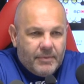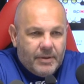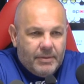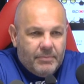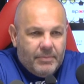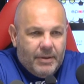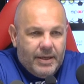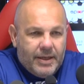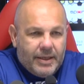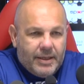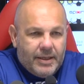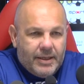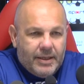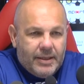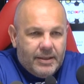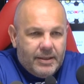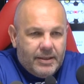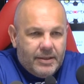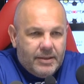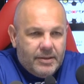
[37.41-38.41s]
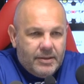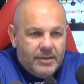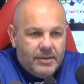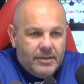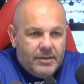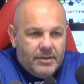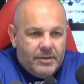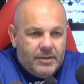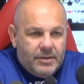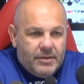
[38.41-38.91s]
Bari che
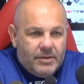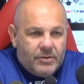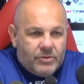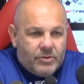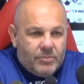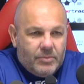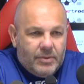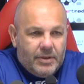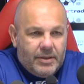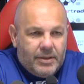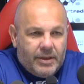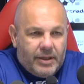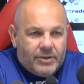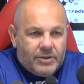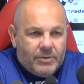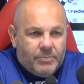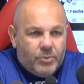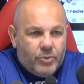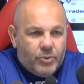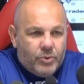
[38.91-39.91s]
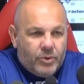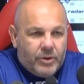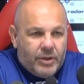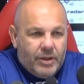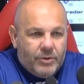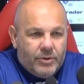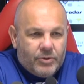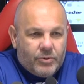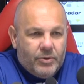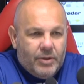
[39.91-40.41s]
insomma, è risaputo che è
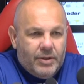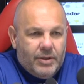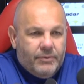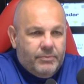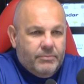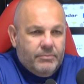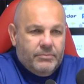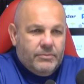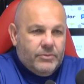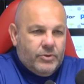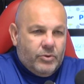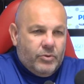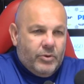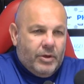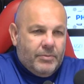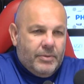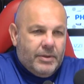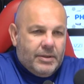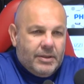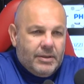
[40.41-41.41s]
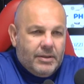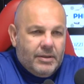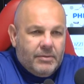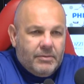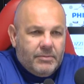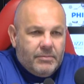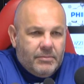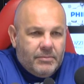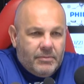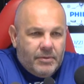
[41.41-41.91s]
una squadra sicuramente
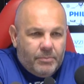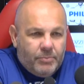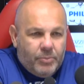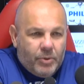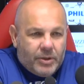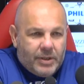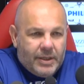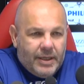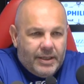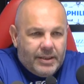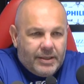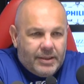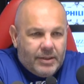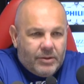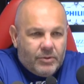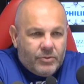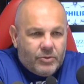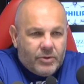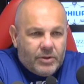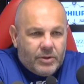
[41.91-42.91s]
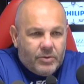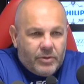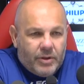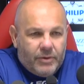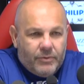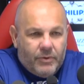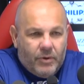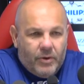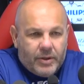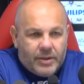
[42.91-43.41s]
importante, con giocatori
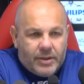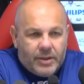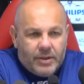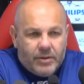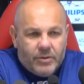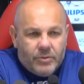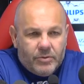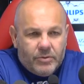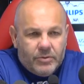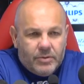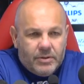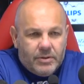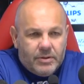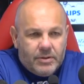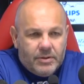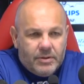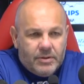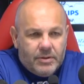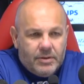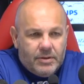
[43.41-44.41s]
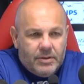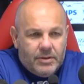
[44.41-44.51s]
forti, con,